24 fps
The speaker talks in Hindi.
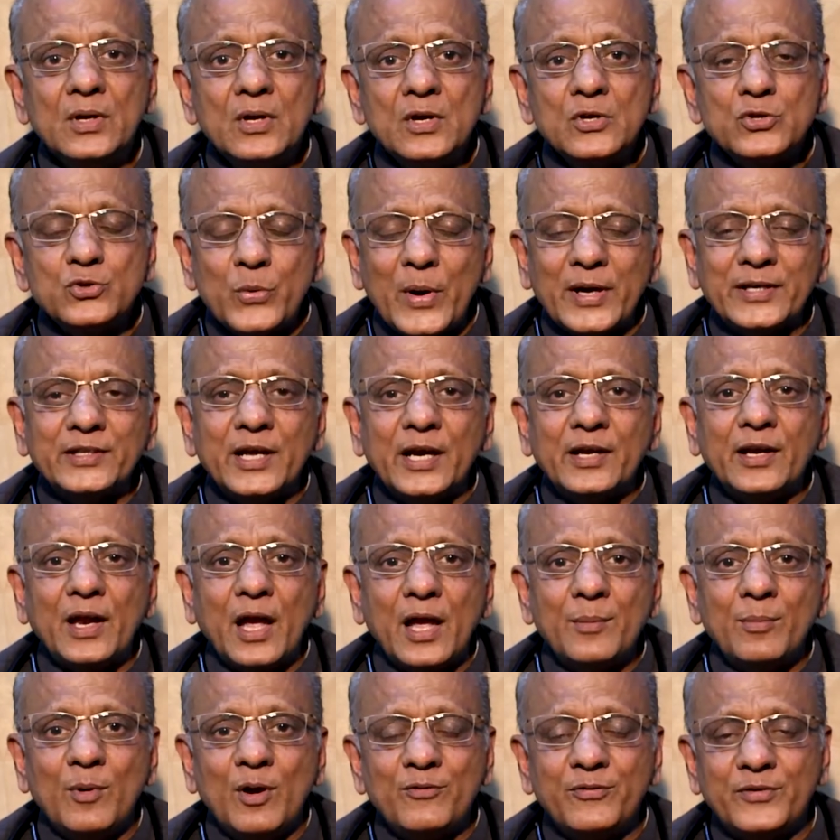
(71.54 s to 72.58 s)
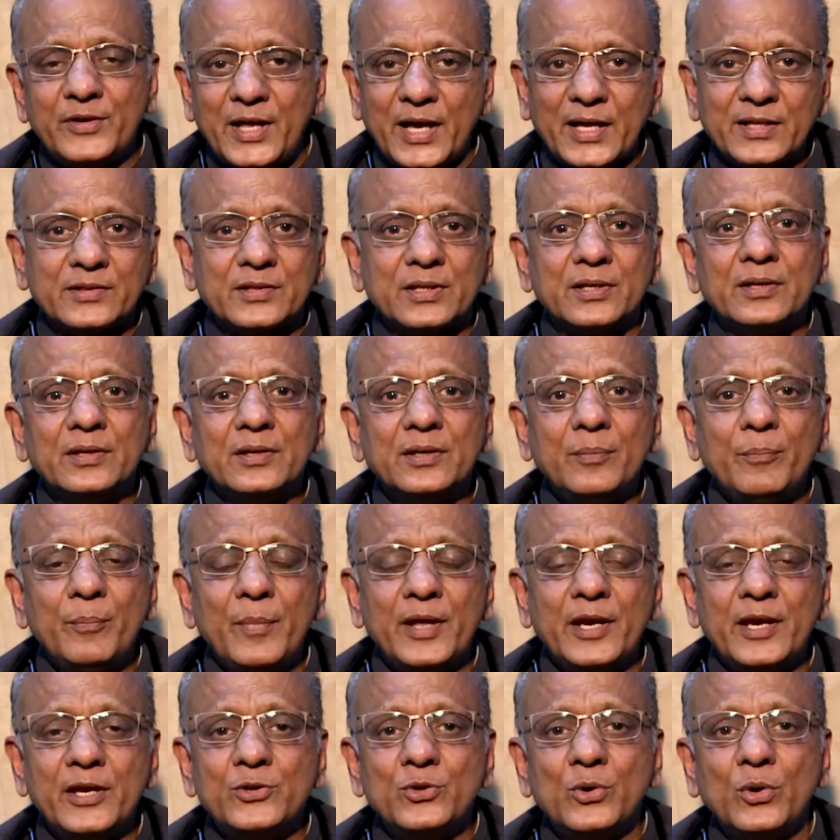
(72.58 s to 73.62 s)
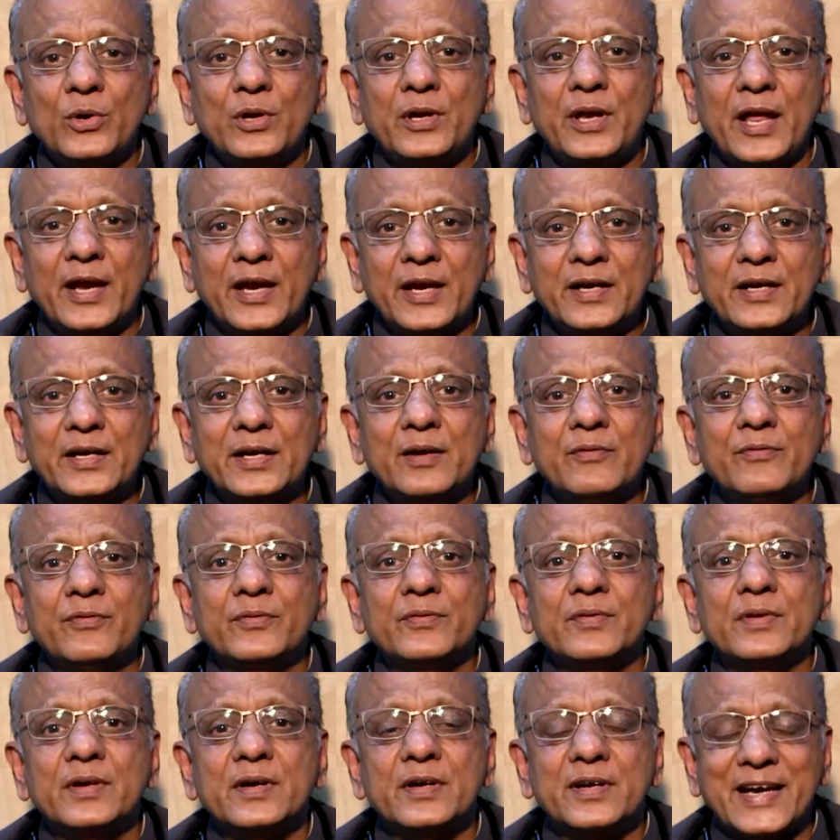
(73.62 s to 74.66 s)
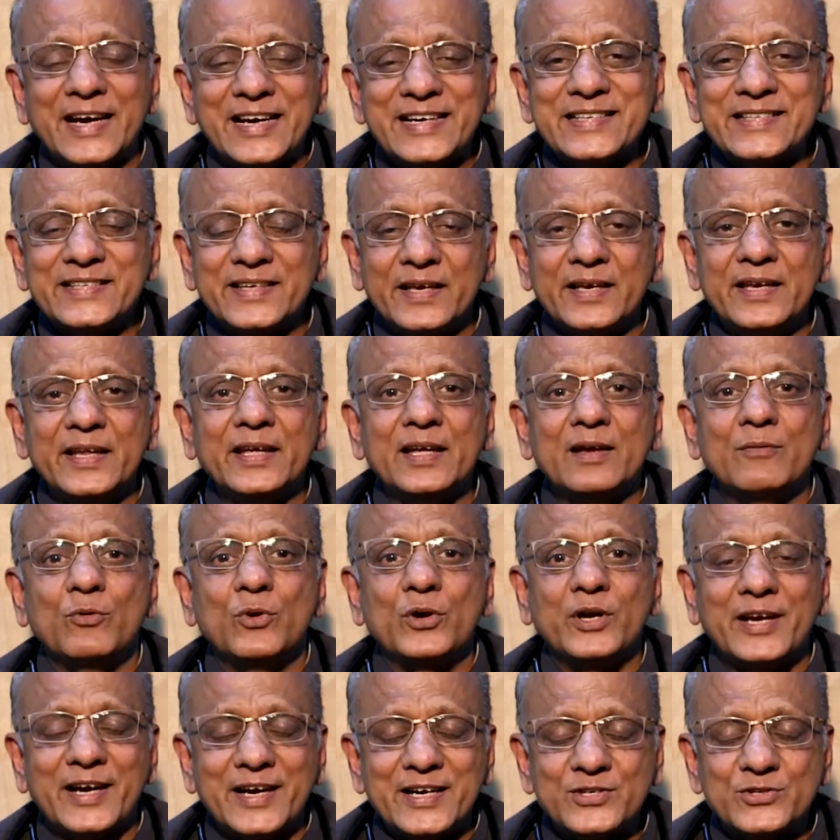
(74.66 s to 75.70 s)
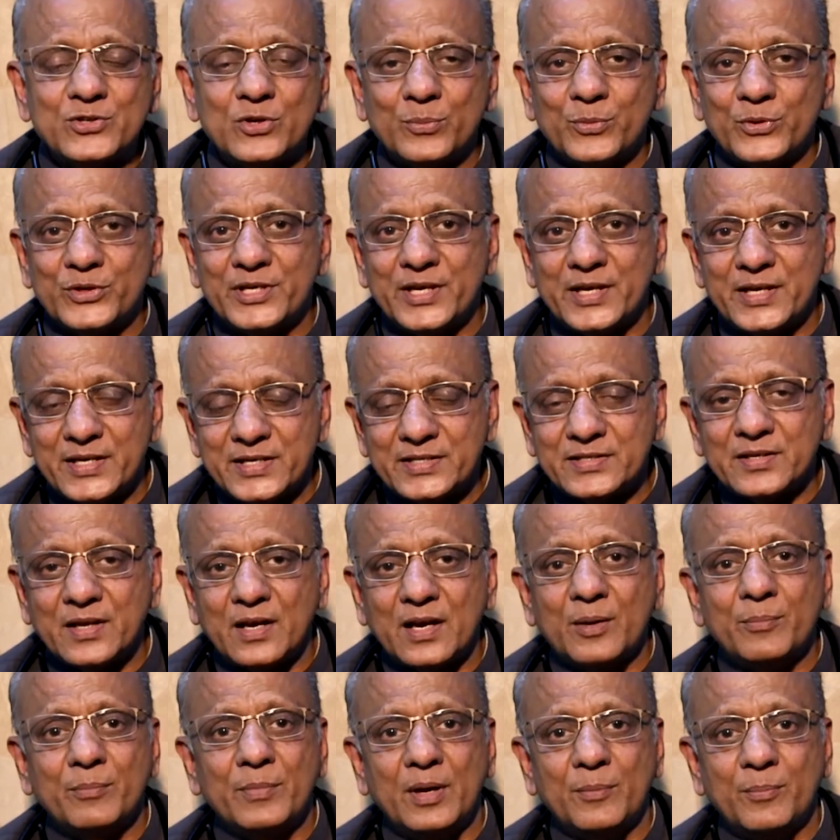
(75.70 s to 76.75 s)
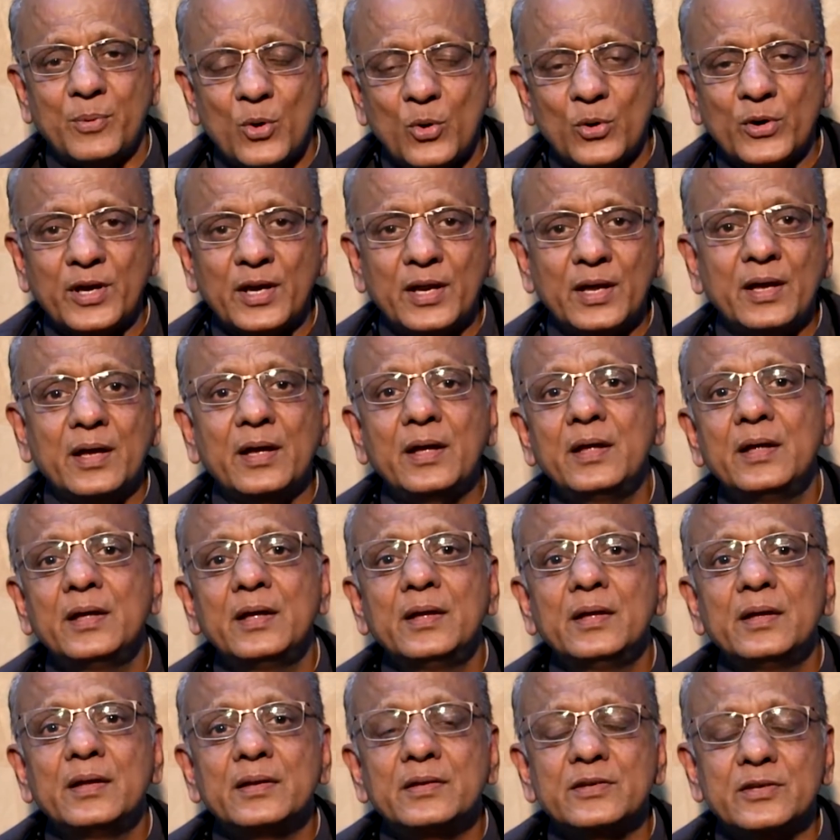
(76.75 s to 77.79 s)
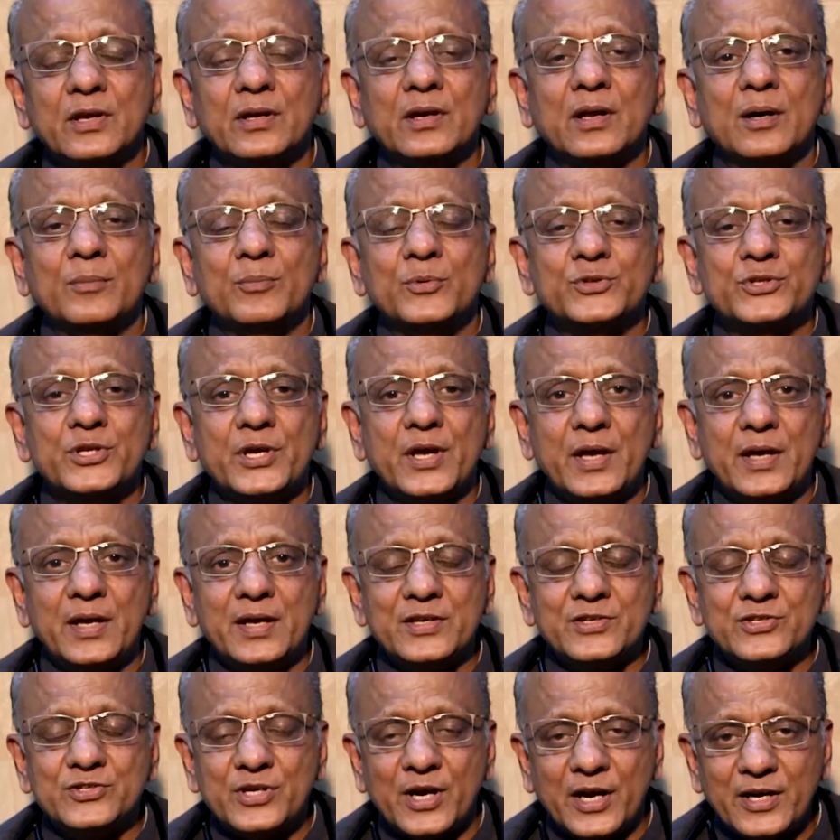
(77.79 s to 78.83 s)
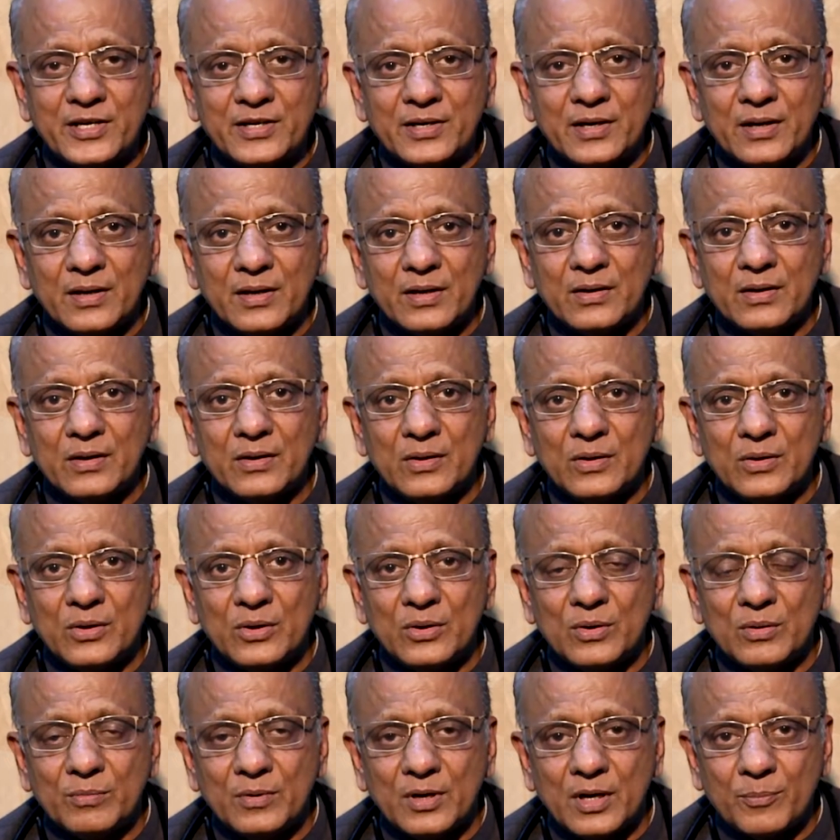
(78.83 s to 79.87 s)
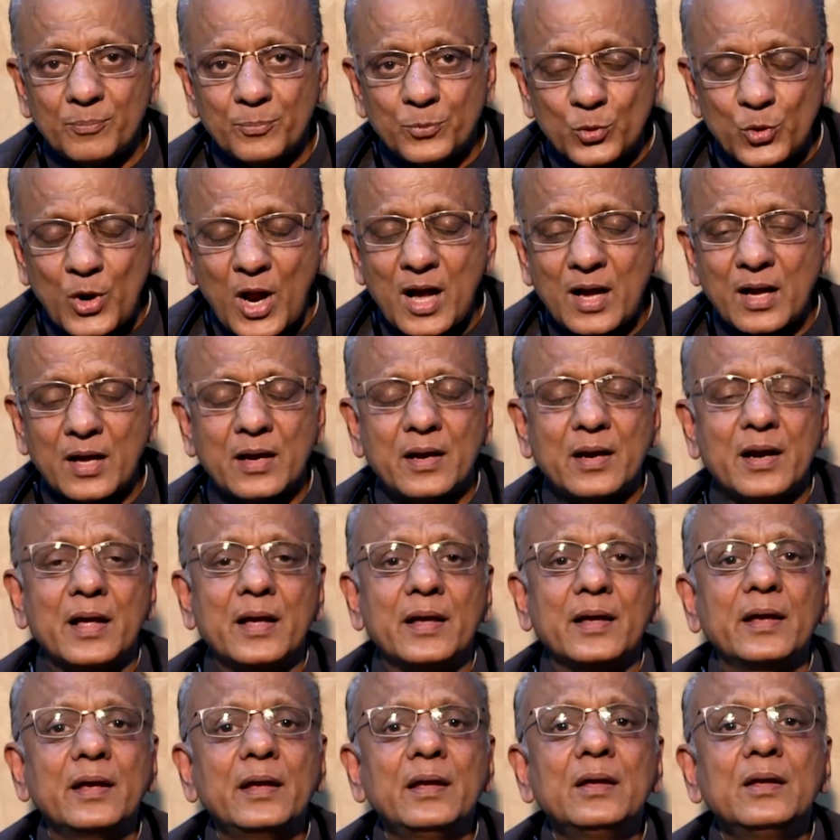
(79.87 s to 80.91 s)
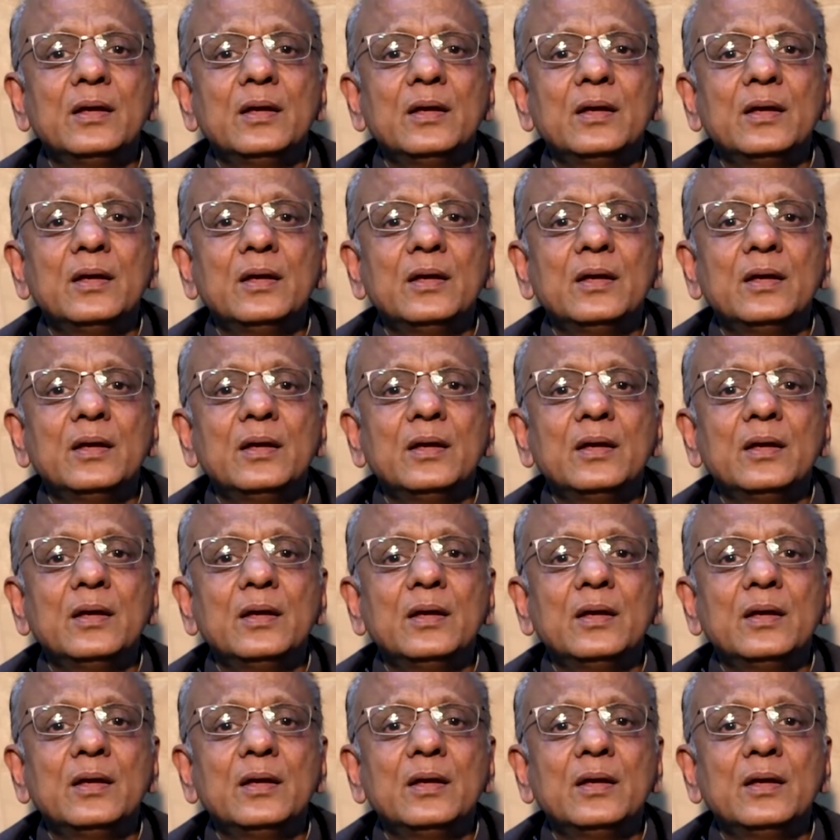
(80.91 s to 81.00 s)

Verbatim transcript: सो एट द टाइम ऑफ डेथ मेरे जो नेगेटिव डेट्स यानी कि वो डेट जो मुझे इस जन्म में भोगने हैं जिनका मुझे इस डेट को पूरा करना है